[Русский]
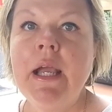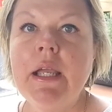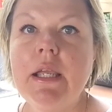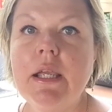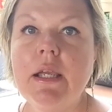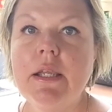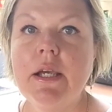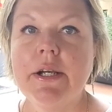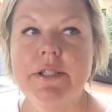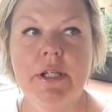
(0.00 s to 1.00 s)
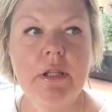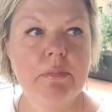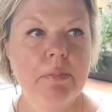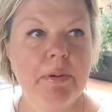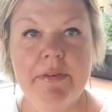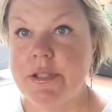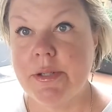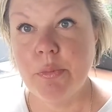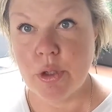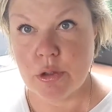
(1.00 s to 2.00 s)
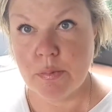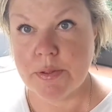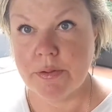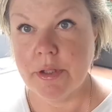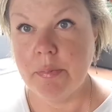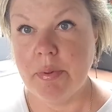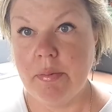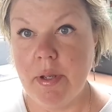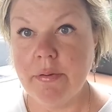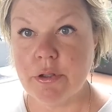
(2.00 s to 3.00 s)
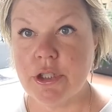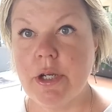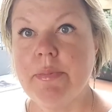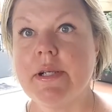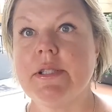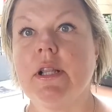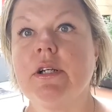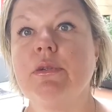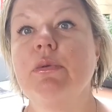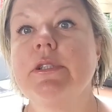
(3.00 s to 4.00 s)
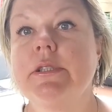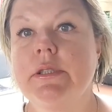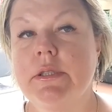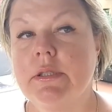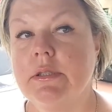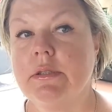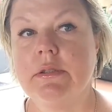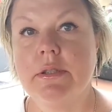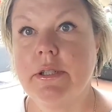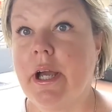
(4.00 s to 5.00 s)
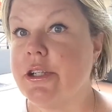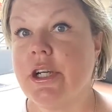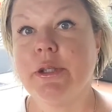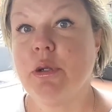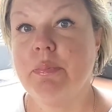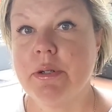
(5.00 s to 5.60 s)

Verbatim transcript: И я хотела бы привести мой собственный пример, вот с чем я столкнулась, э, как человек, который